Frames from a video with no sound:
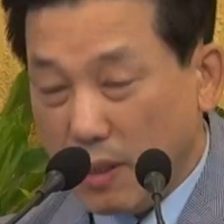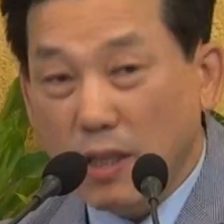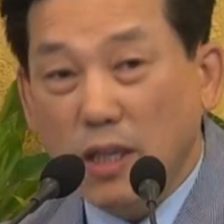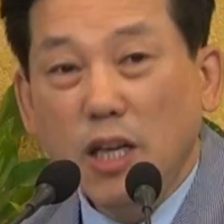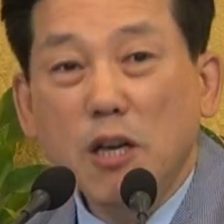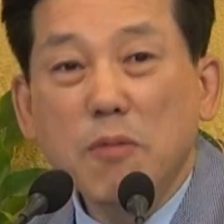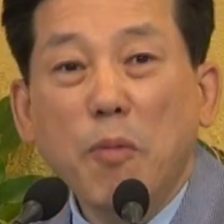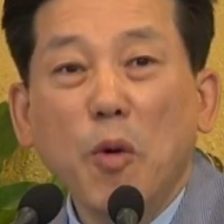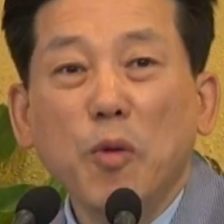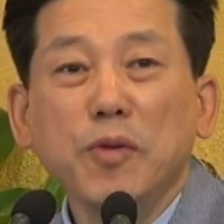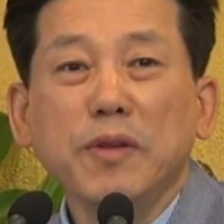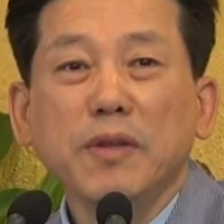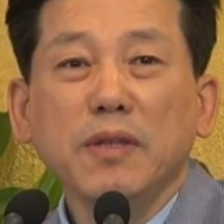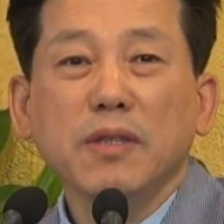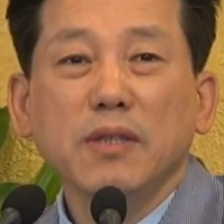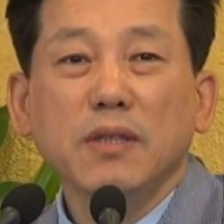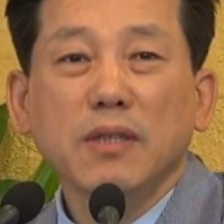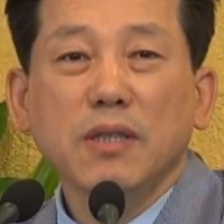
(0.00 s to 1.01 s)

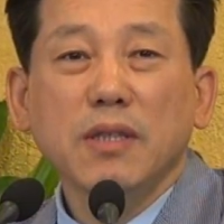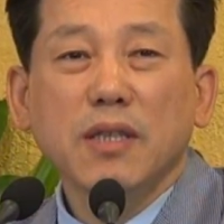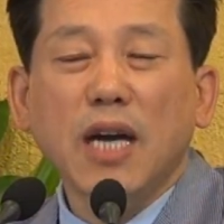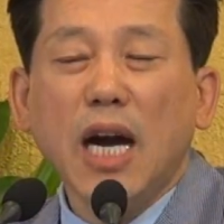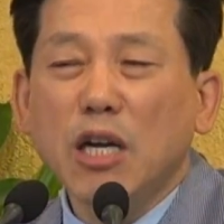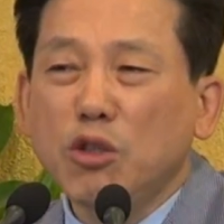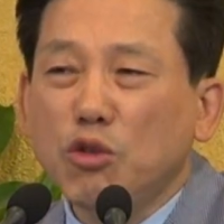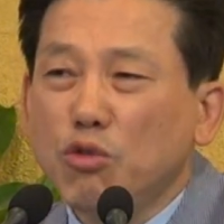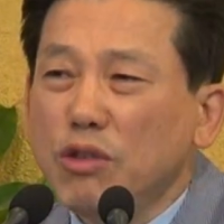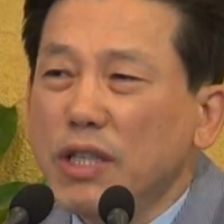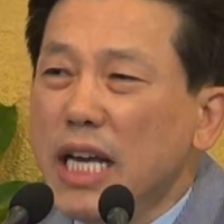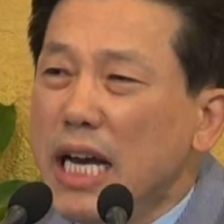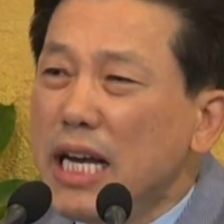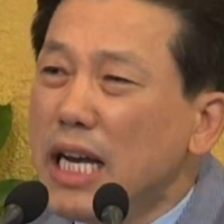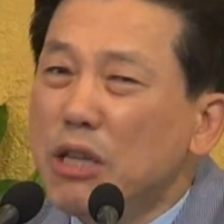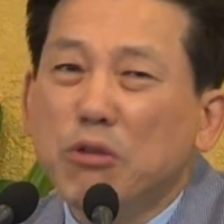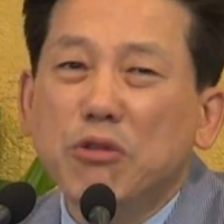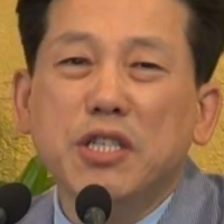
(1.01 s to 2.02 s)
일본 깍두기
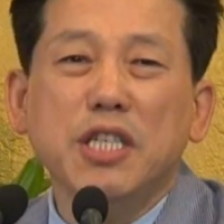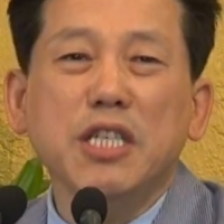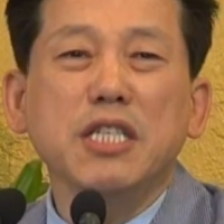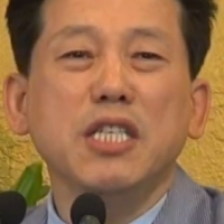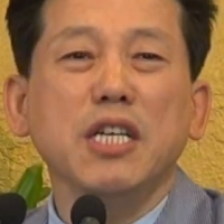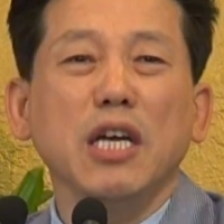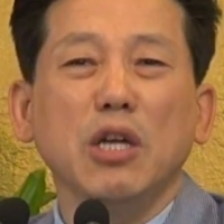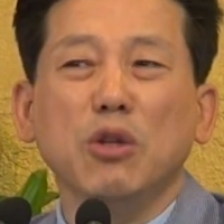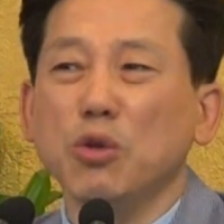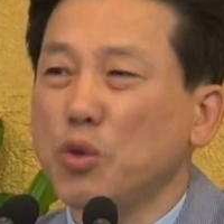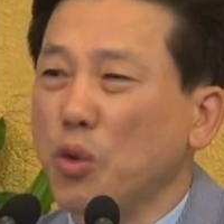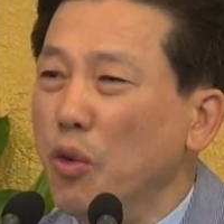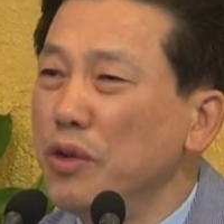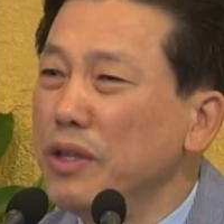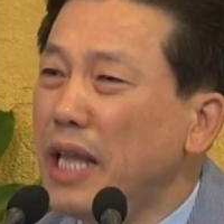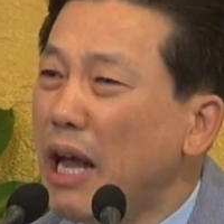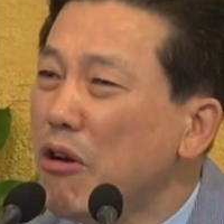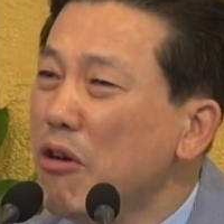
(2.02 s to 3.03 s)
하나도 신청해도
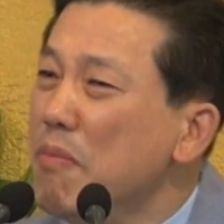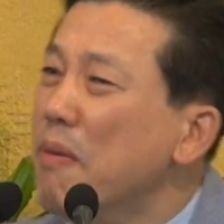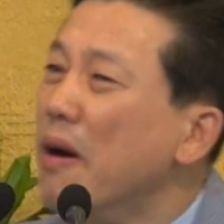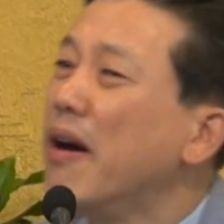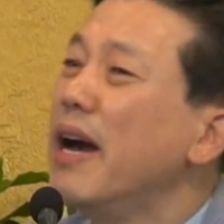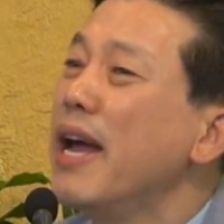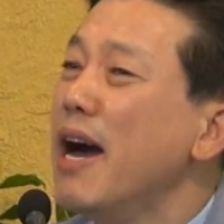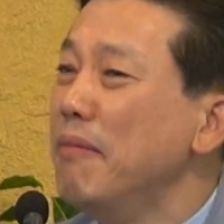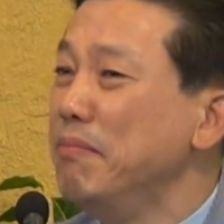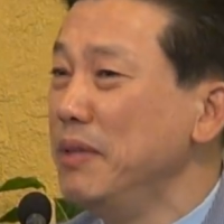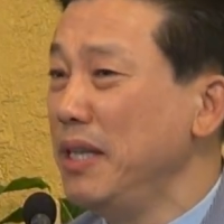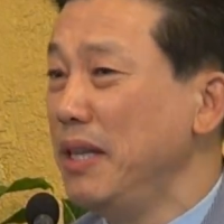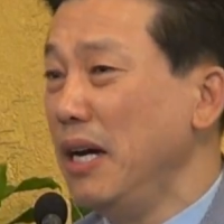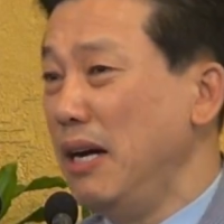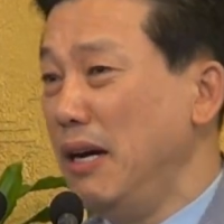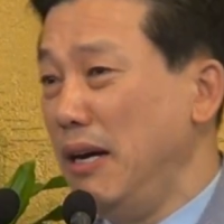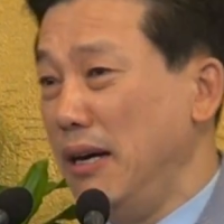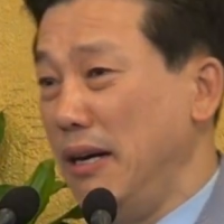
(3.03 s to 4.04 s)
돈 내고 먹어야
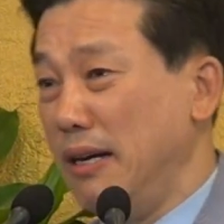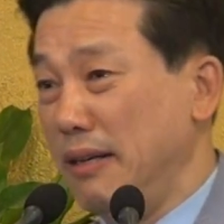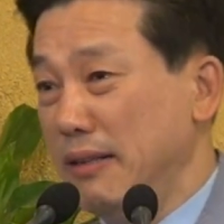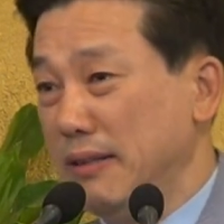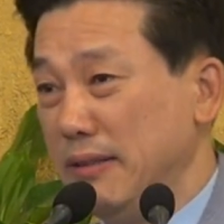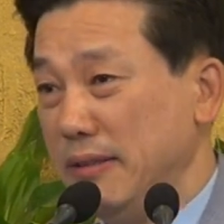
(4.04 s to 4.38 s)
합니다.